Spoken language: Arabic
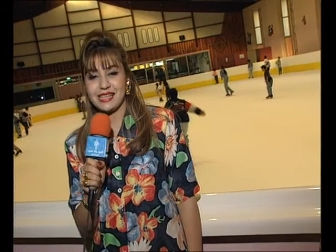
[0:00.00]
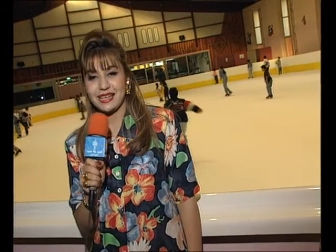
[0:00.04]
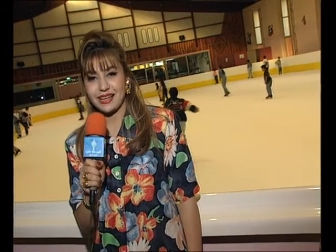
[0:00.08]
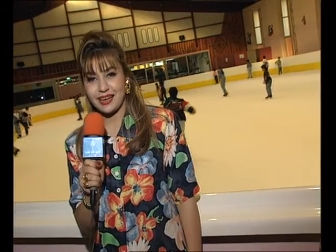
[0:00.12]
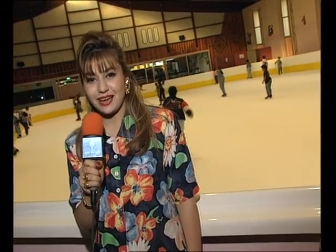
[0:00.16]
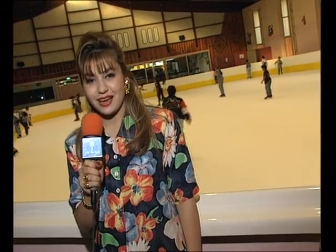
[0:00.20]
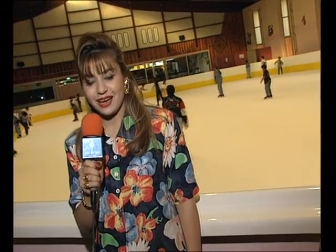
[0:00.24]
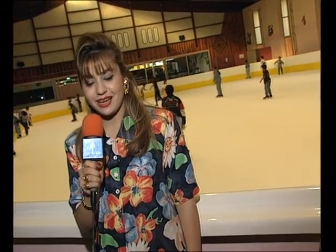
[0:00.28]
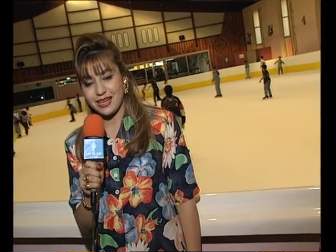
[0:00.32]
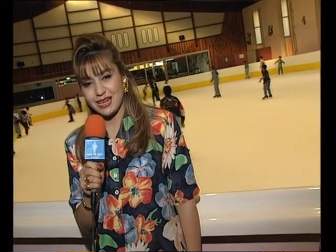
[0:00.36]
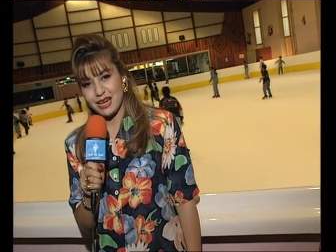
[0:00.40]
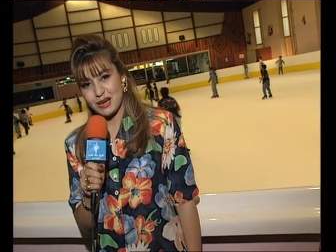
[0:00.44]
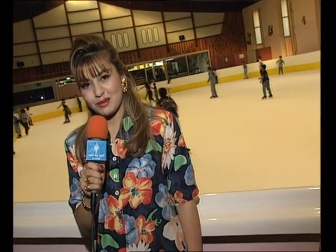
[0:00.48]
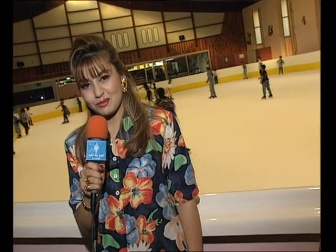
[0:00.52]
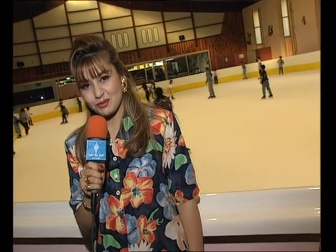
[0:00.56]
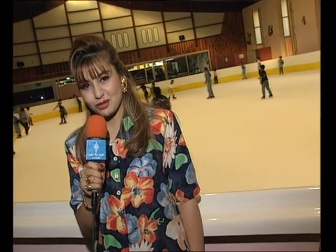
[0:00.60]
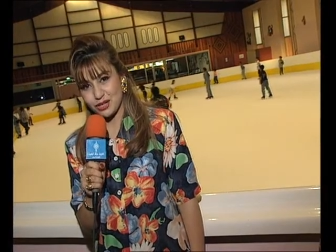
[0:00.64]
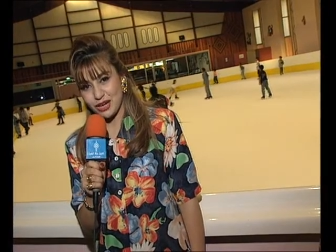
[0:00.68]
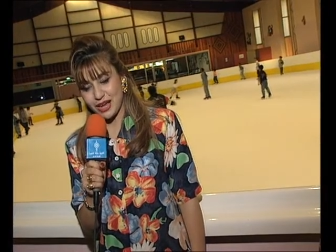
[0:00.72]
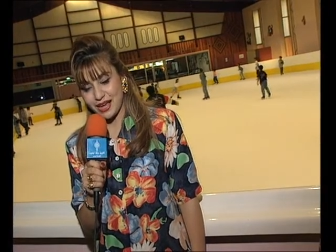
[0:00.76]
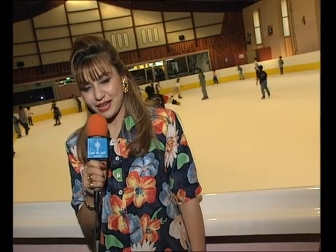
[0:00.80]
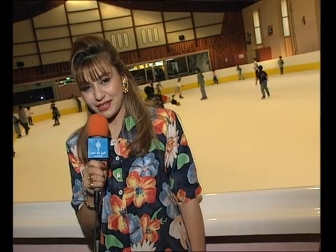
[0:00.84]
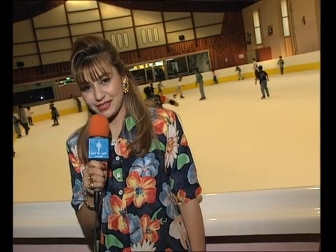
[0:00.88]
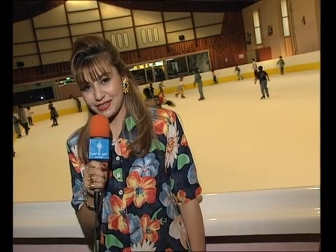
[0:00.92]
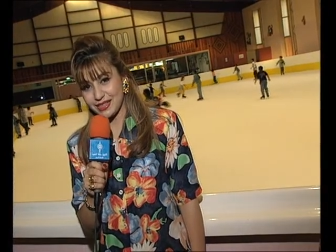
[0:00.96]
أصدقائنا
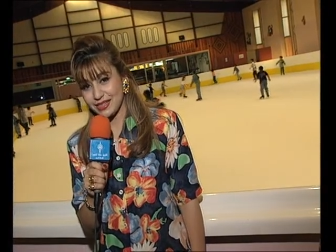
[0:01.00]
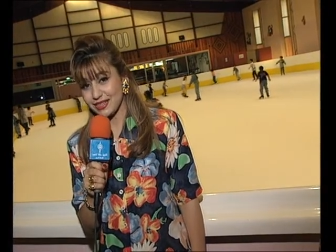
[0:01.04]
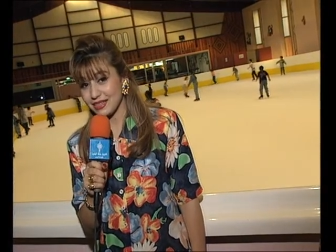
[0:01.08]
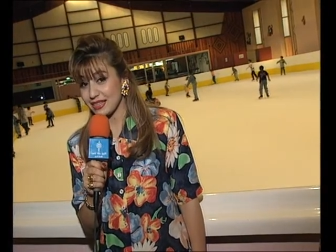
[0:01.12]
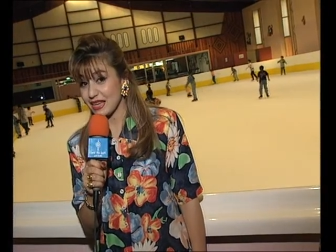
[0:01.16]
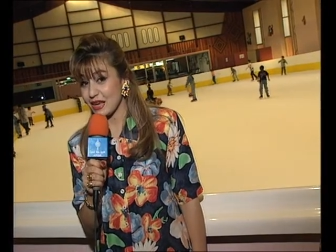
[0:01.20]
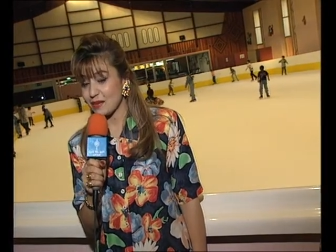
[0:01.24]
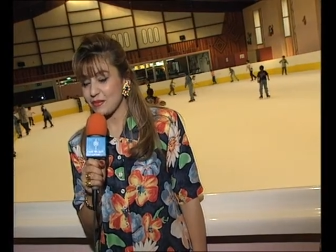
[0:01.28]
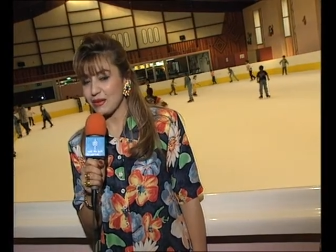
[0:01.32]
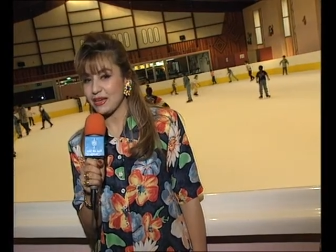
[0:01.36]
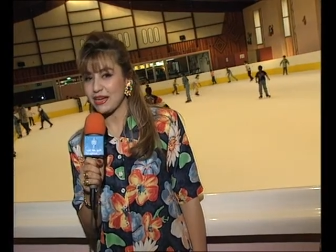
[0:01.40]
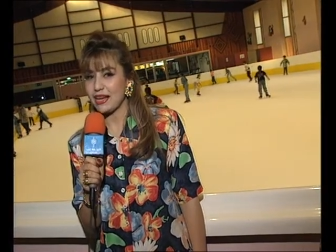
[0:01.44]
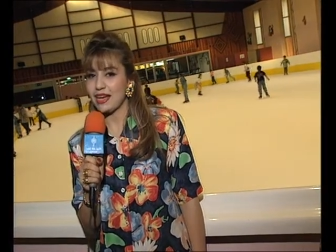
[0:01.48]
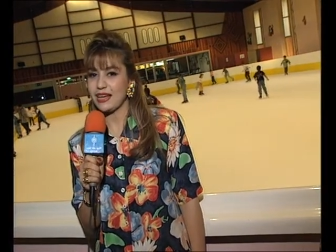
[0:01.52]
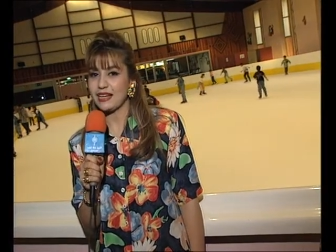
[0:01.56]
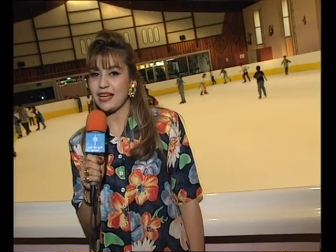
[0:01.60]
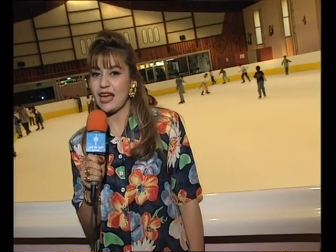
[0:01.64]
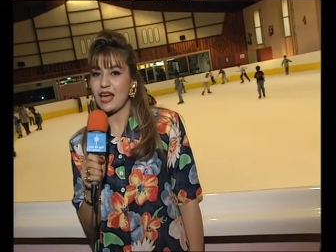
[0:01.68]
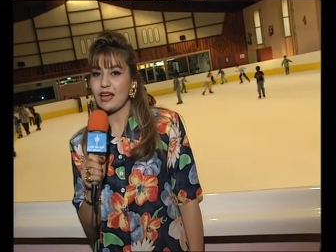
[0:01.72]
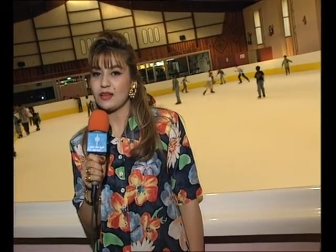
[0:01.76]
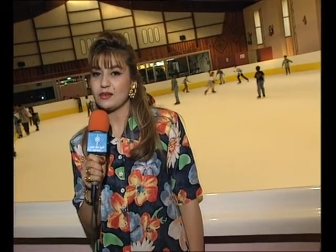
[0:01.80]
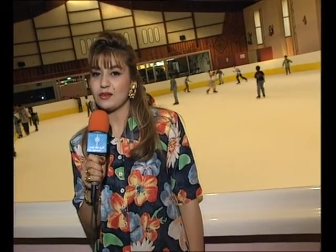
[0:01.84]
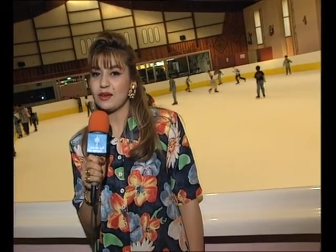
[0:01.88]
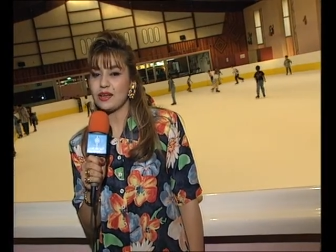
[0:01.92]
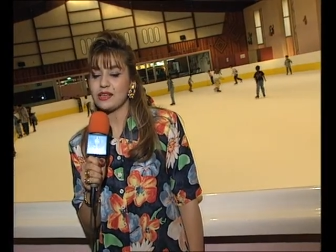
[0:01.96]
المشاهدين كاميرا
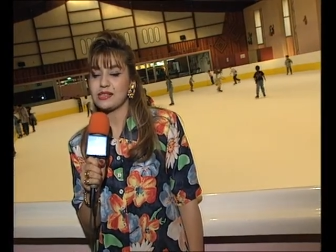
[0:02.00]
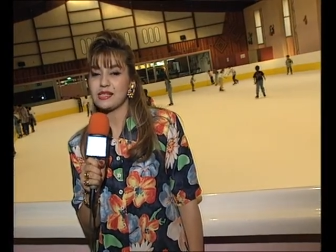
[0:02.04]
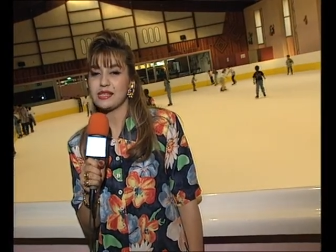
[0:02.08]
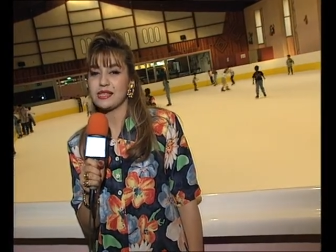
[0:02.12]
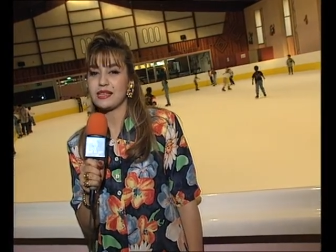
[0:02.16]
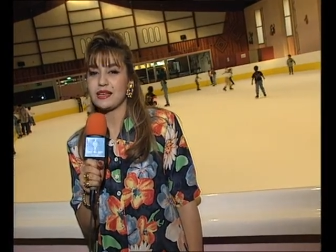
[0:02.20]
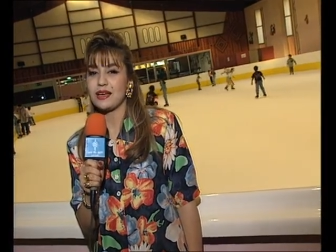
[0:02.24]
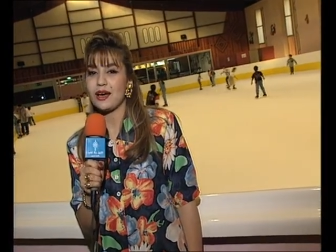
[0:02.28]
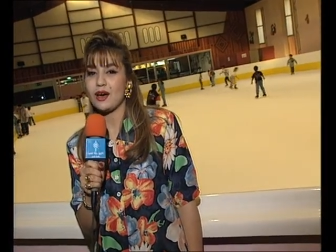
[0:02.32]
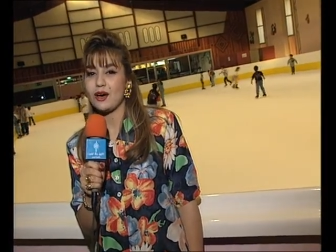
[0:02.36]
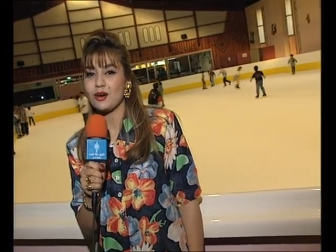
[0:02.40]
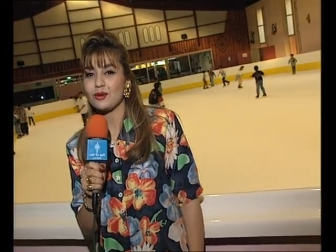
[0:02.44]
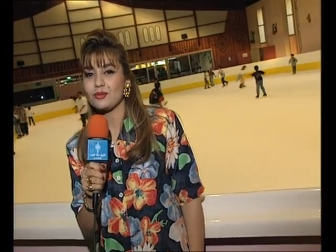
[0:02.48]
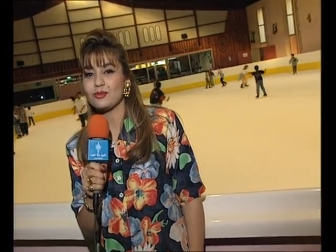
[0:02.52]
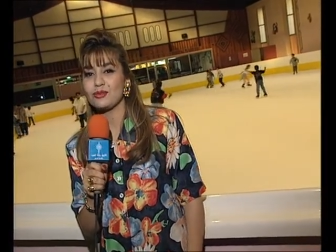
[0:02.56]
نحن أصدقائك